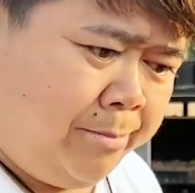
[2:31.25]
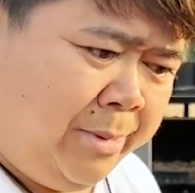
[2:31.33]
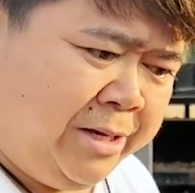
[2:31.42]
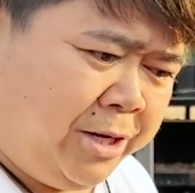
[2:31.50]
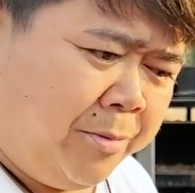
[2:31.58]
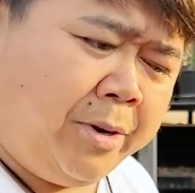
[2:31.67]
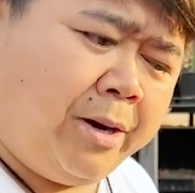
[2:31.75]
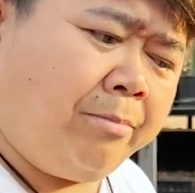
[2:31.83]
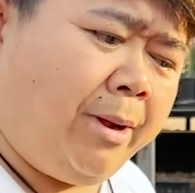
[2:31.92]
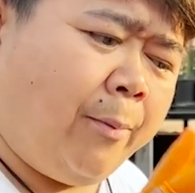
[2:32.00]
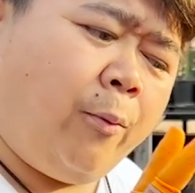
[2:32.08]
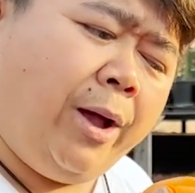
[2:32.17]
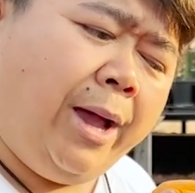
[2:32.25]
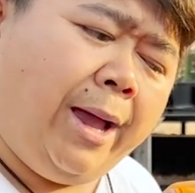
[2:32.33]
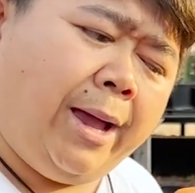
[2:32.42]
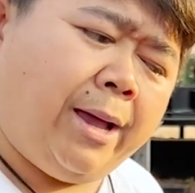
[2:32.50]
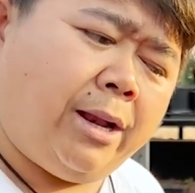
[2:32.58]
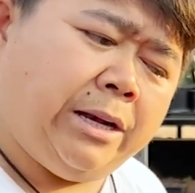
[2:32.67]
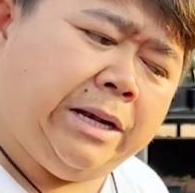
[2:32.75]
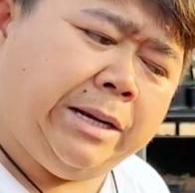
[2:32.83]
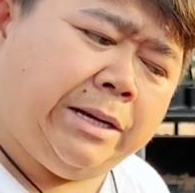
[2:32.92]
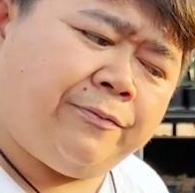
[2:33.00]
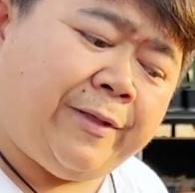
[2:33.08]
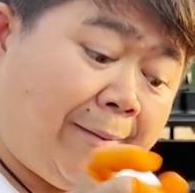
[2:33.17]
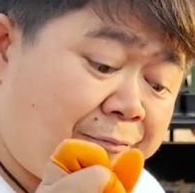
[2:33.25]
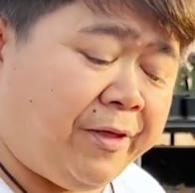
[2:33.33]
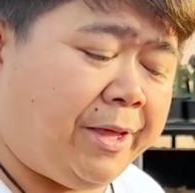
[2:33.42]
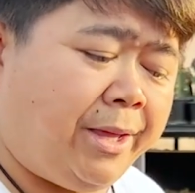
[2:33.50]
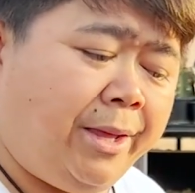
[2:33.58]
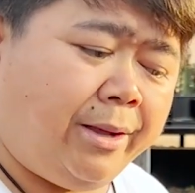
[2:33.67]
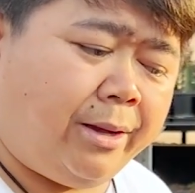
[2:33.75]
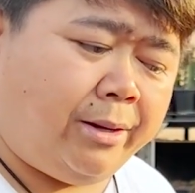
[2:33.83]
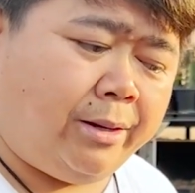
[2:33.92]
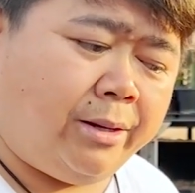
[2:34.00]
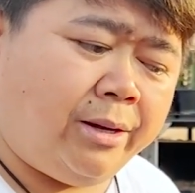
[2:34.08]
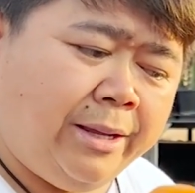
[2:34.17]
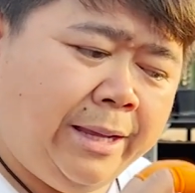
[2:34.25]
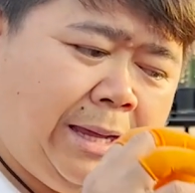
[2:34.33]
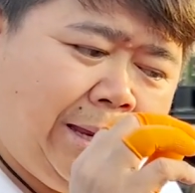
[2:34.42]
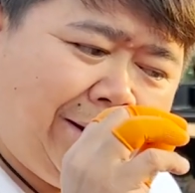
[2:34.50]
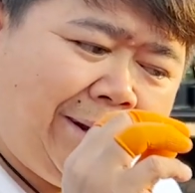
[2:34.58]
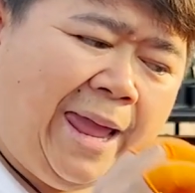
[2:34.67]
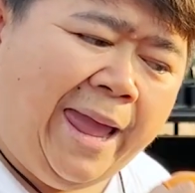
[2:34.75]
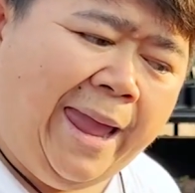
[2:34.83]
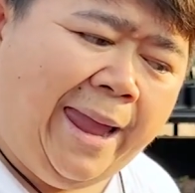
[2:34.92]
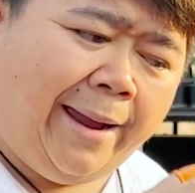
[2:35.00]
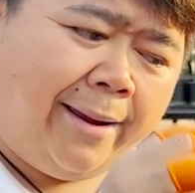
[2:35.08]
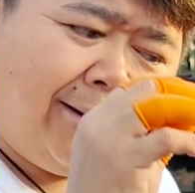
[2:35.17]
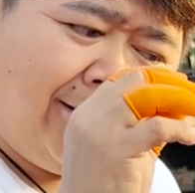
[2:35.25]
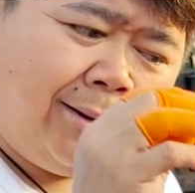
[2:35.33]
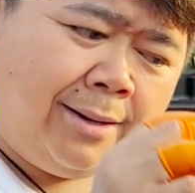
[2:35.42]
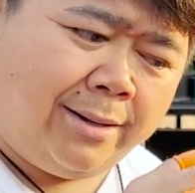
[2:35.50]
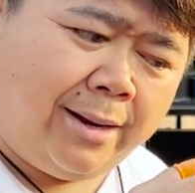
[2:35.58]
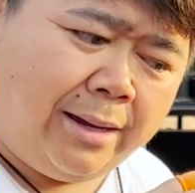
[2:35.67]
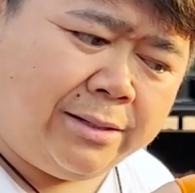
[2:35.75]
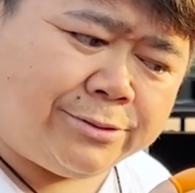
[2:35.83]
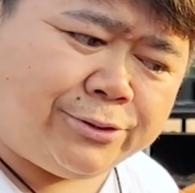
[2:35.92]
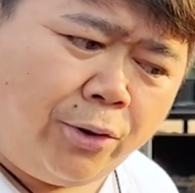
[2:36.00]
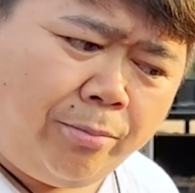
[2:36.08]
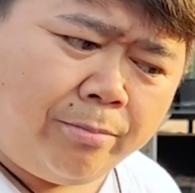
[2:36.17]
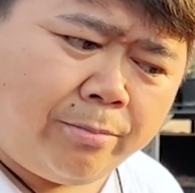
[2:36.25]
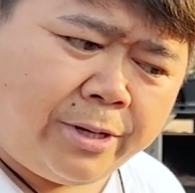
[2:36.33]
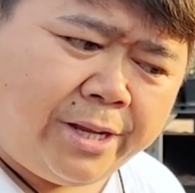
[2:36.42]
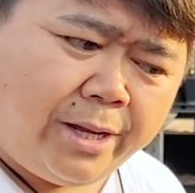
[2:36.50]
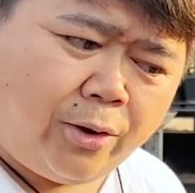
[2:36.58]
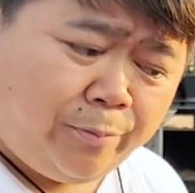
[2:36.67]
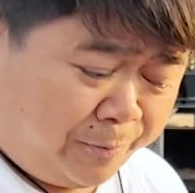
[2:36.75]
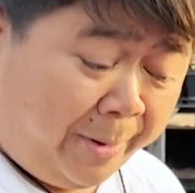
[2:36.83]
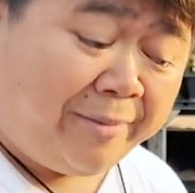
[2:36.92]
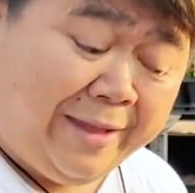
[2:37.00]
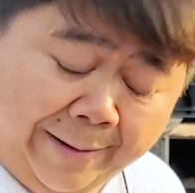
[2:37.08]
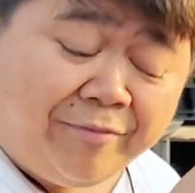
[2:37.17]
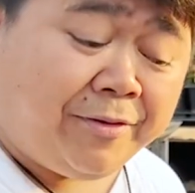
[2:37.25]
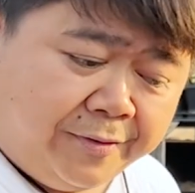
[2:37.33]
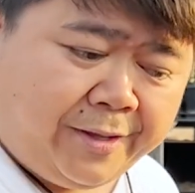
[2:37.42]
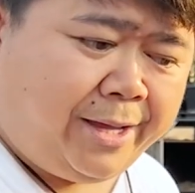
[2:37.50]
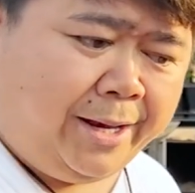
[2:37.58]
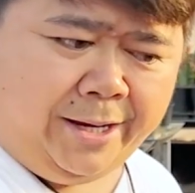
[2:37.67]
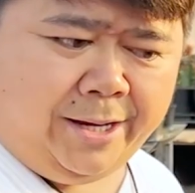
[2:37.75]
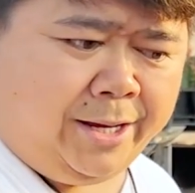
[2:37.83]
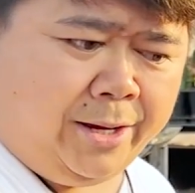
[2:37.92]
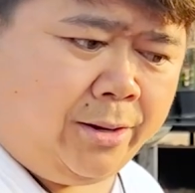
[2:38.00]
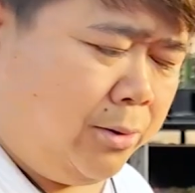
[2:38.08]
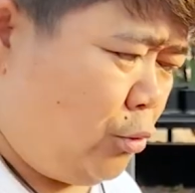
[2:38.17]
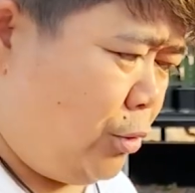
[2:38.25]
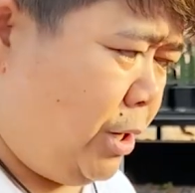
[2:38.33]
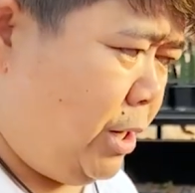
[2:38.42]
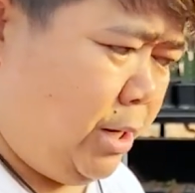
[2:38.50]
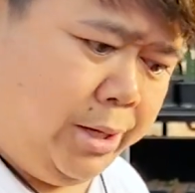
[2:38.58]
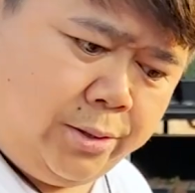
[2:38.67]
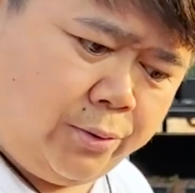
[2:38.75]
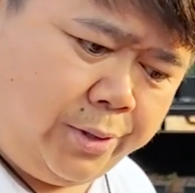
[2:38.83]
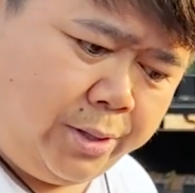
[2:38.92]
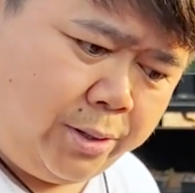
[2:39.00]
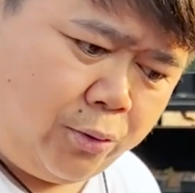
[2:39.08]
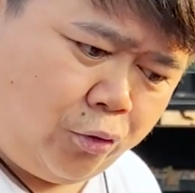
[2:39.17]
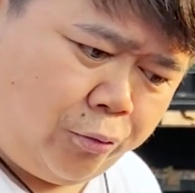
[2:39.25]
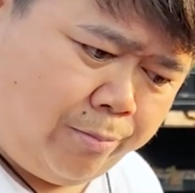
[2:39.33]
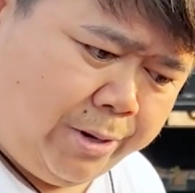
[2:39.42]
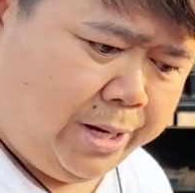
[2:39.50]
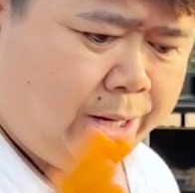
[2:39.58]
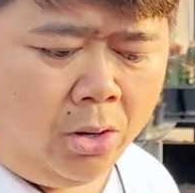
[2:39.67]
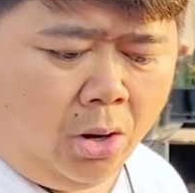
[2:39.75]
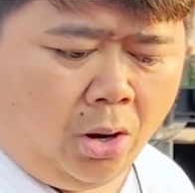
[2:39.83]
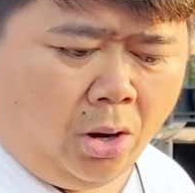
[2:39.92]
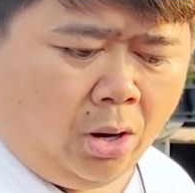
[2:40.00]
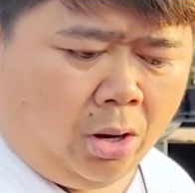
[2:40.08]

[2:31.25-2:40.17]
มันจะเหมือนแบบว่า3สีคือแดงเหลืองส้มเขียวประมาณ3-4 สีนี่คือโคลนเอส่วนนี้คือโคลนบีก็